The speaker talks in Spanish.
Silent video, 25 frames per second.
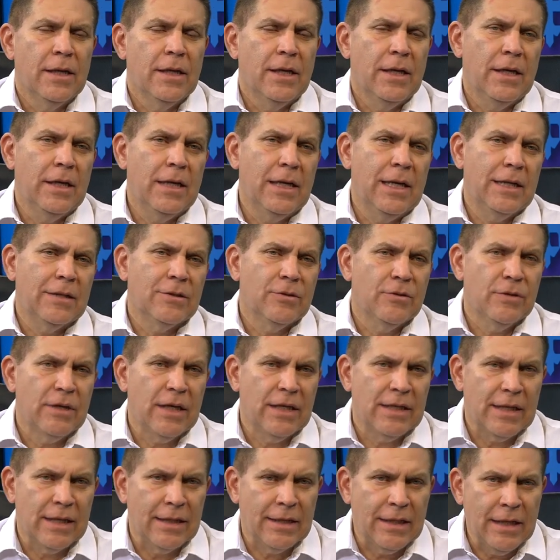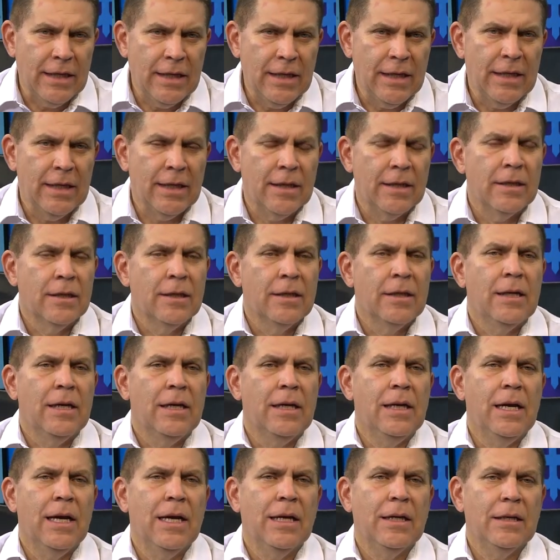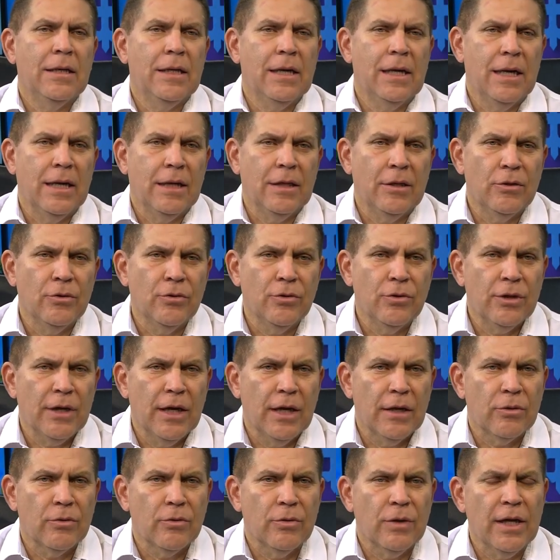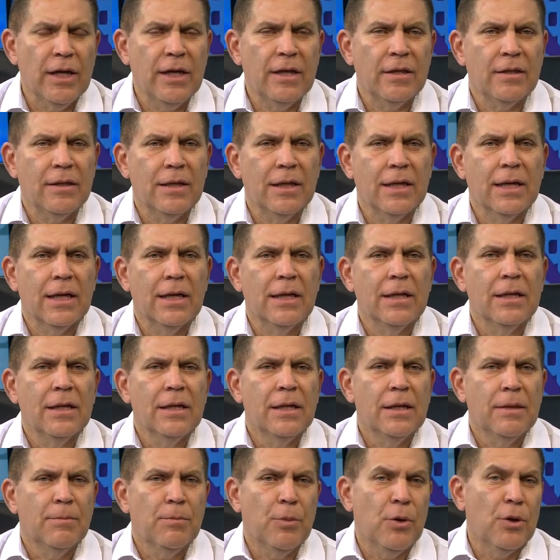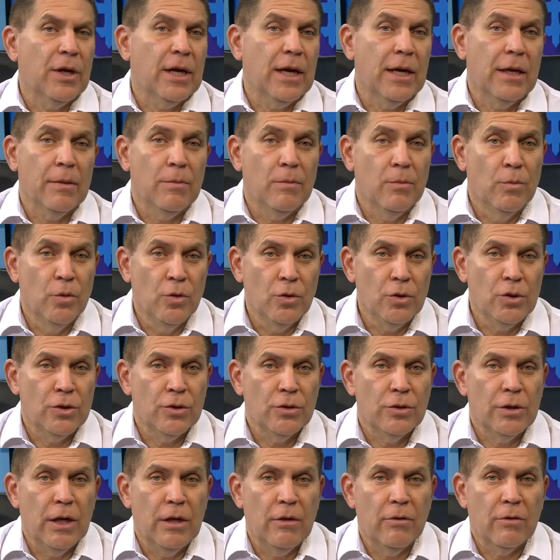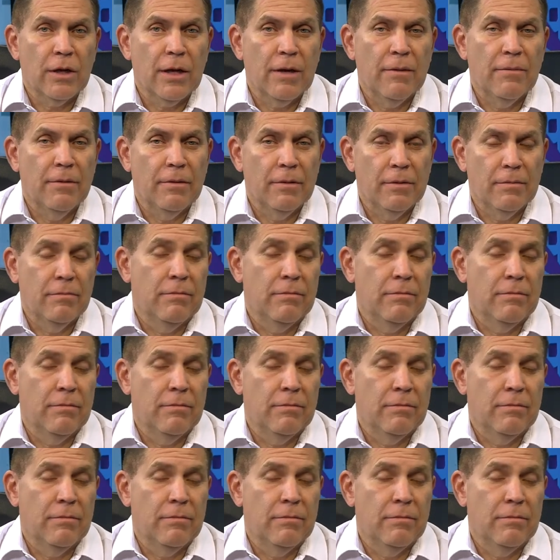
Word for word: eh, la ciudadanía, la, la, industria turística, porque muchos de lo que,